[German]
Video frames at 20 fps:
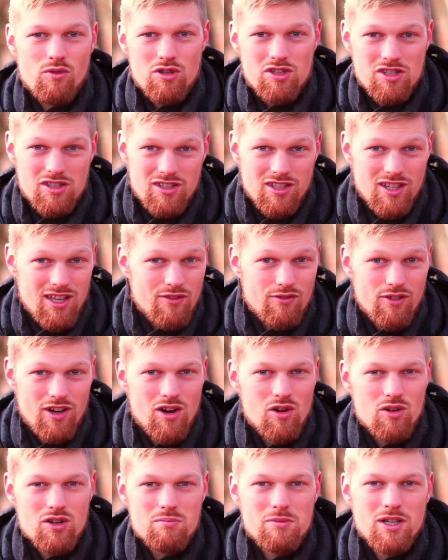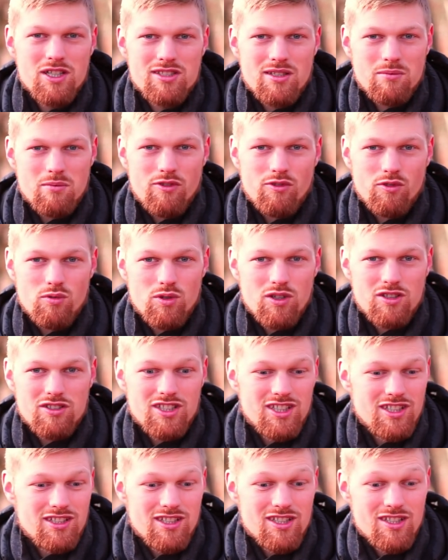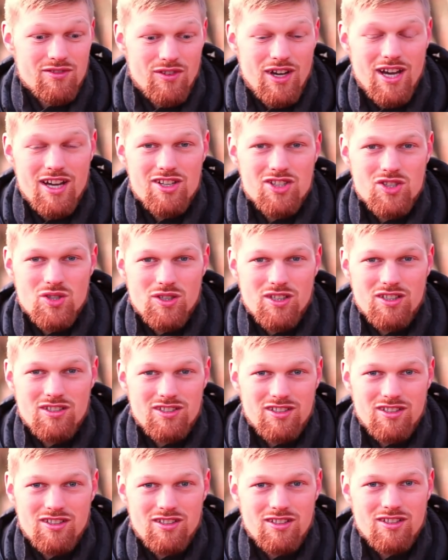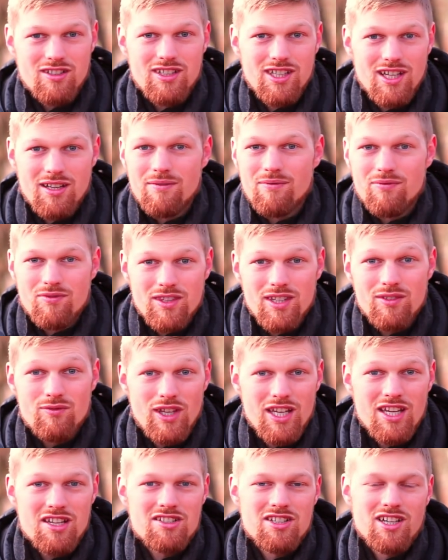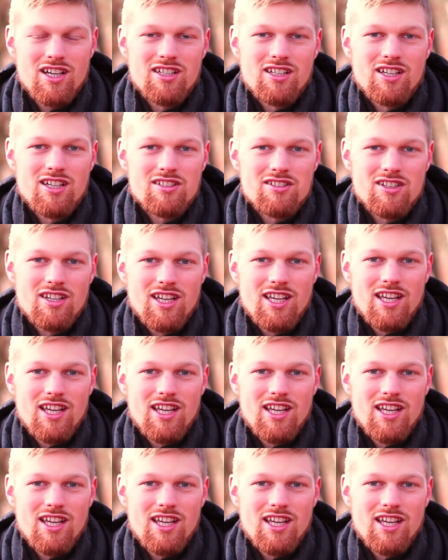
wo ich eine Erfahrung gemacht habe früher, die nicht wahr ist, sondern die, ja, die wehgetan hat.